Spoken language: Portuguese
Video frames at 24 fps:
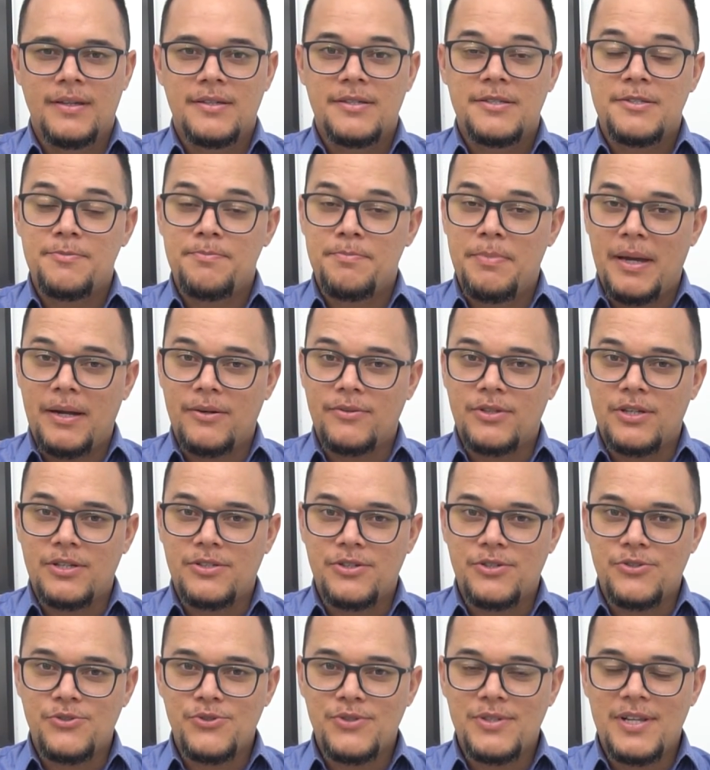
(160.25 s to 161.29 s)
Espero ter
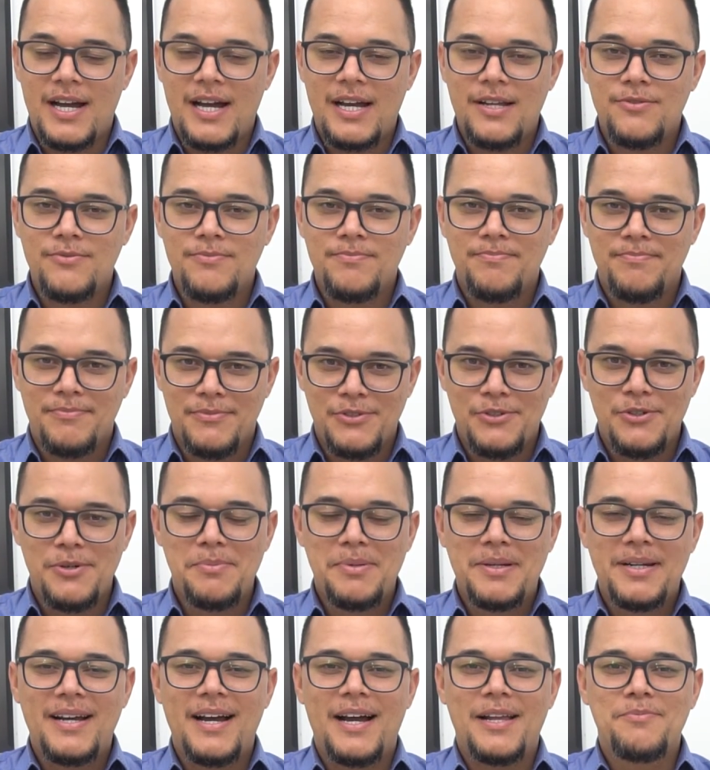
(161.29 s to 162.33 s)
te ajudado e
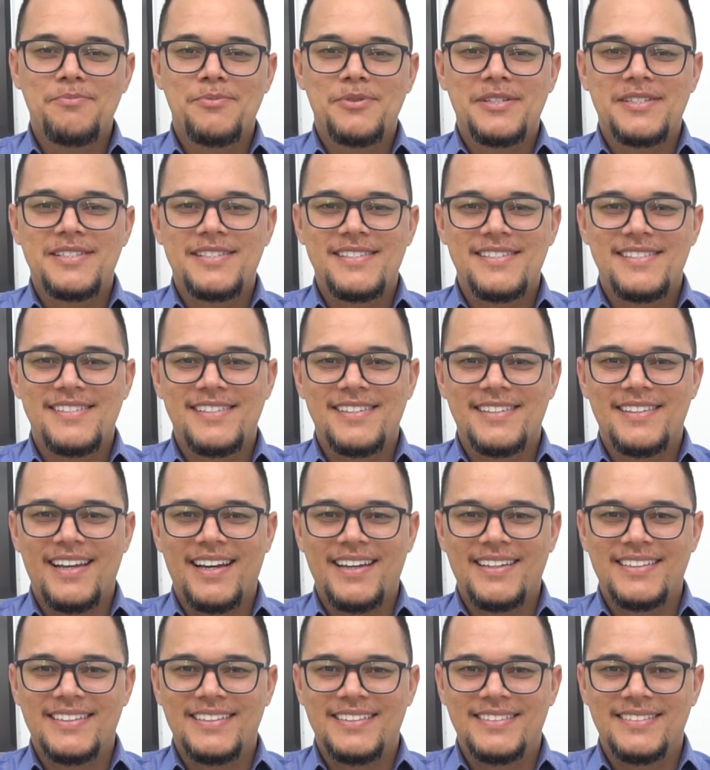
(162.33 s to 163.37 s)
obrigado por assistir até
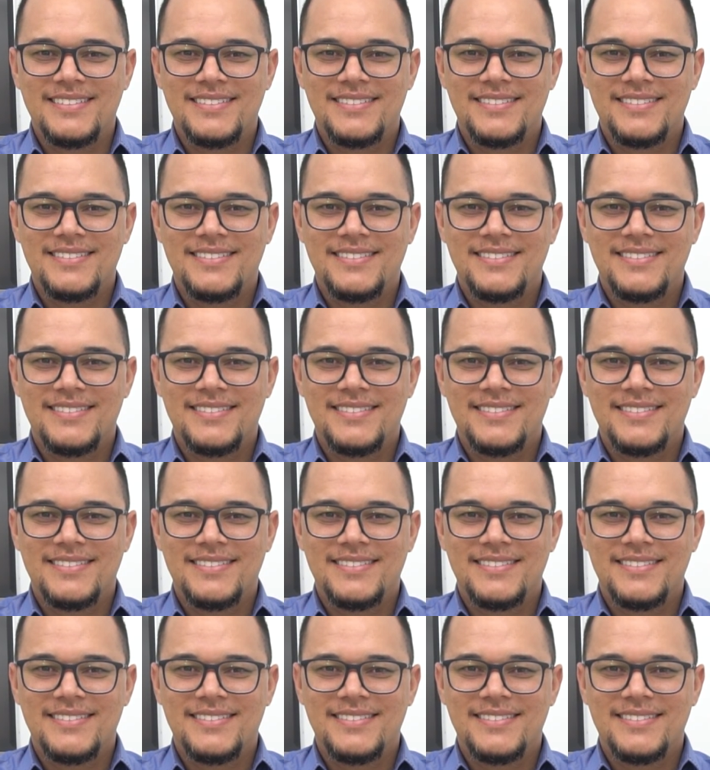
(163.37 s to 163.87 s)
aqui.